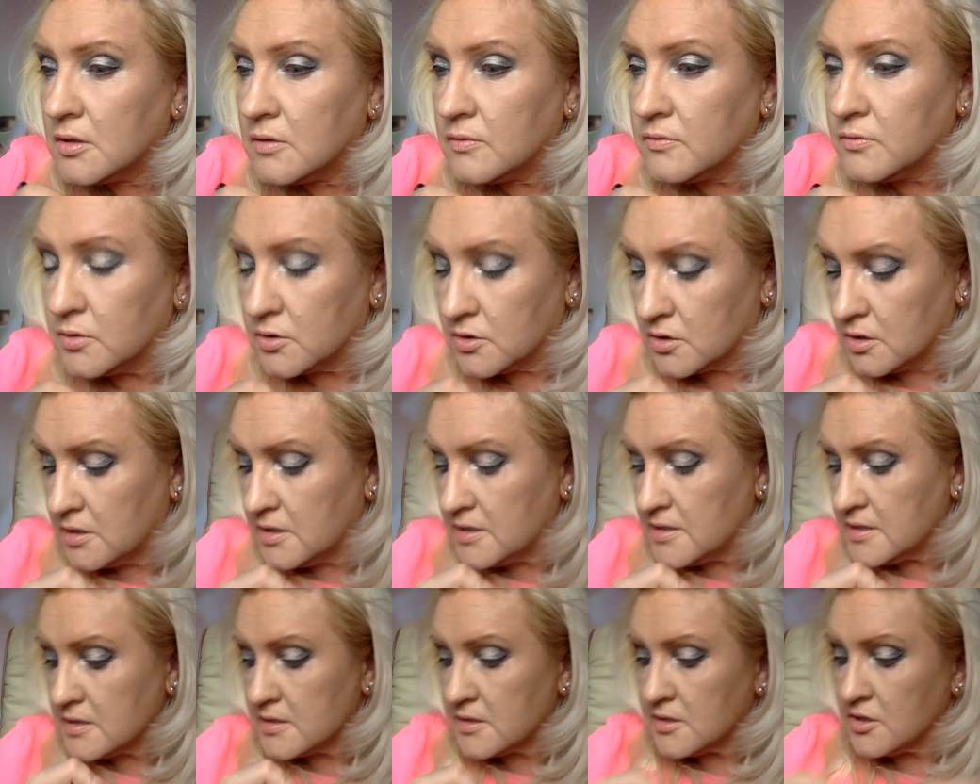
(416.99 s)
Вот.
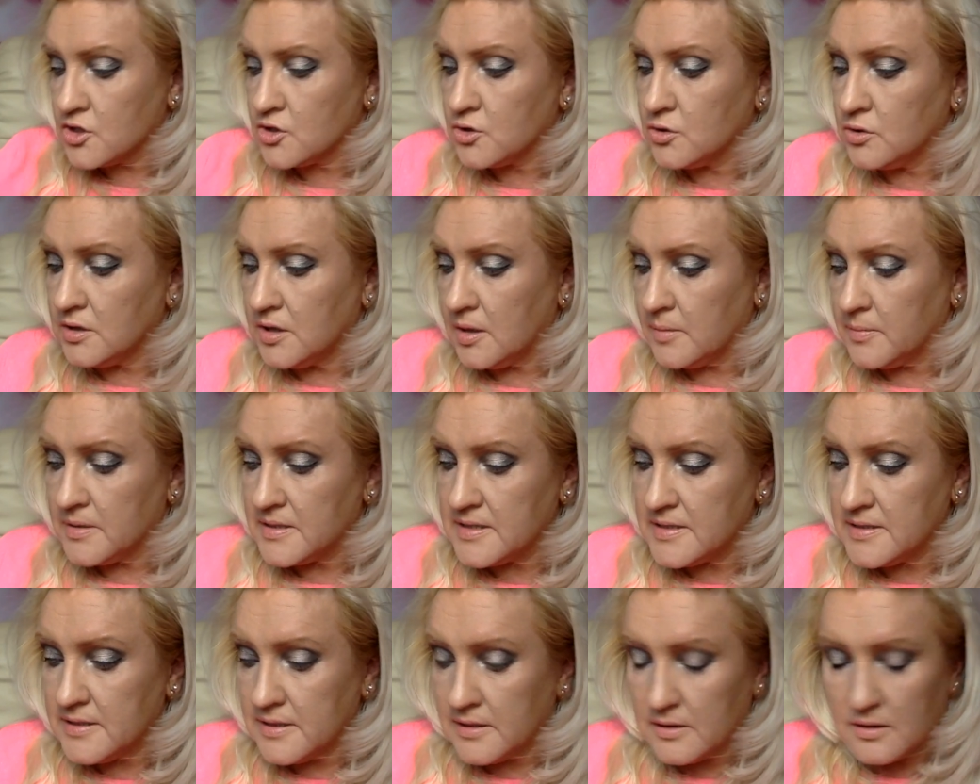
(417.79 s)
Единственное, что я бы
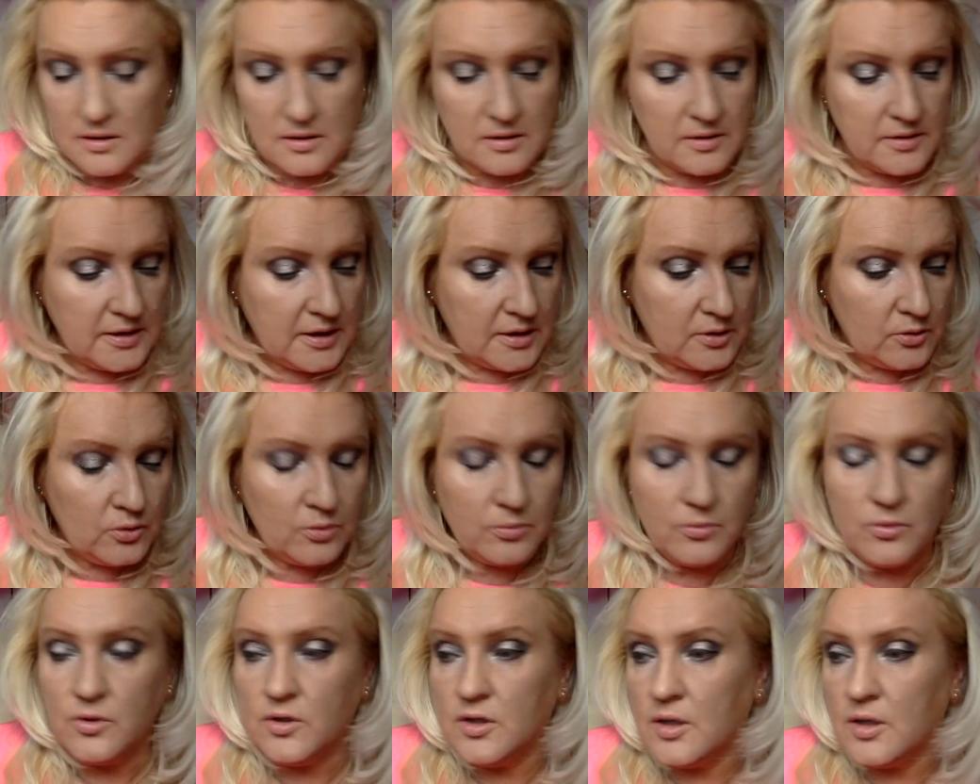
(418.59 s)
сделала, я думаю,